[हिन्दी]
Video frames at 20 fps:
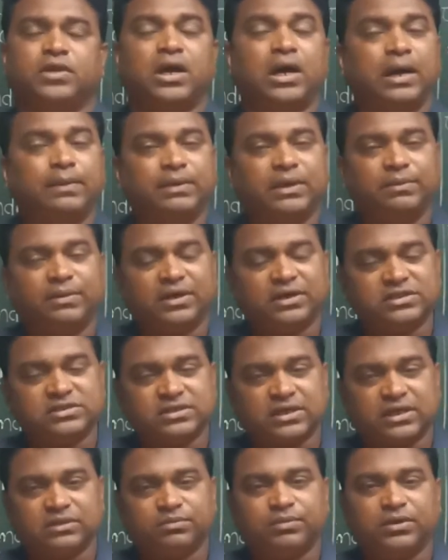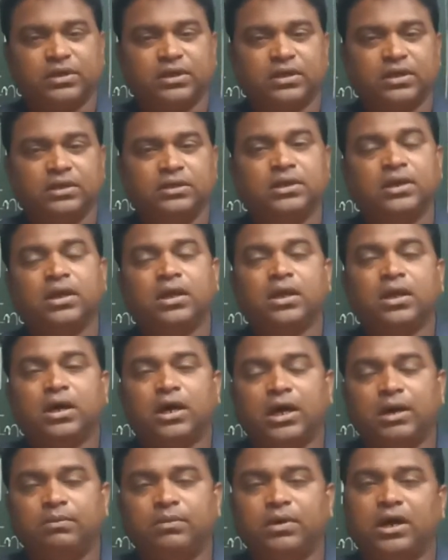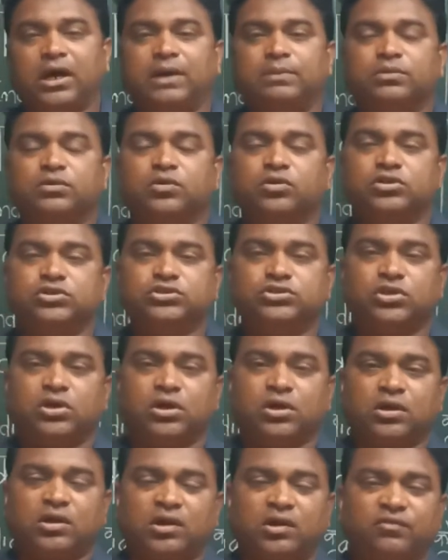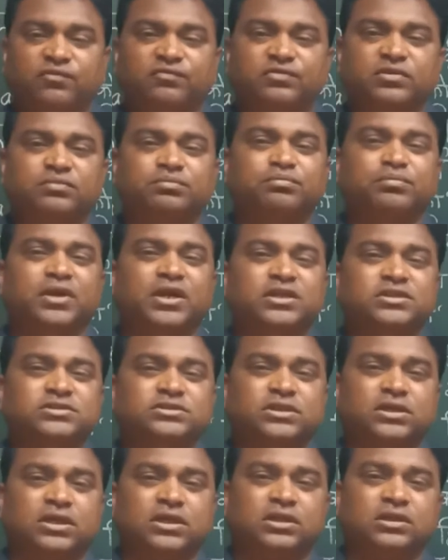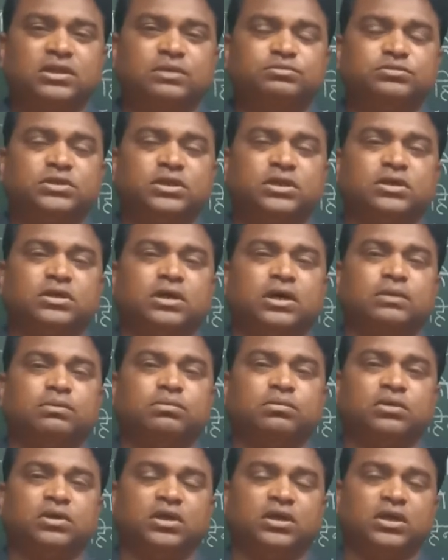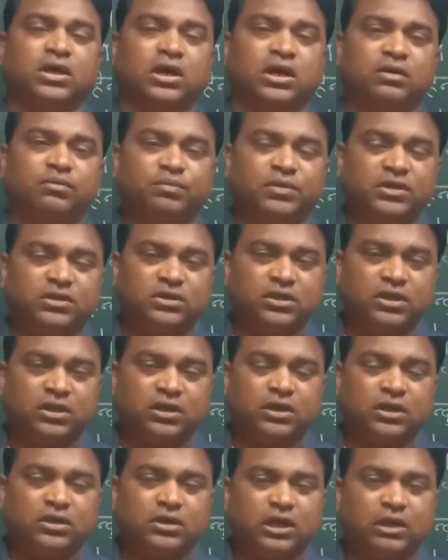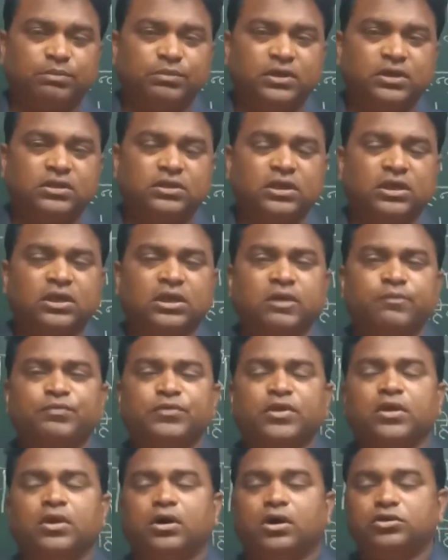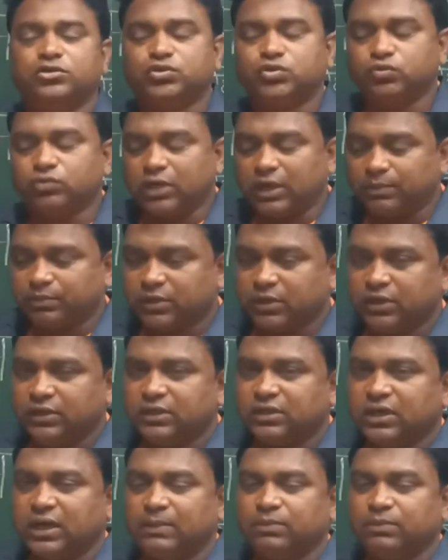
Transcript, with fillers: आप हमारे साथ बने रहिए हम आपको जोग्राफ़ी मेंस के सब्जेक्ट आपके यहाँ पे देंगे टॉपिक देंगे और जो आपके लिए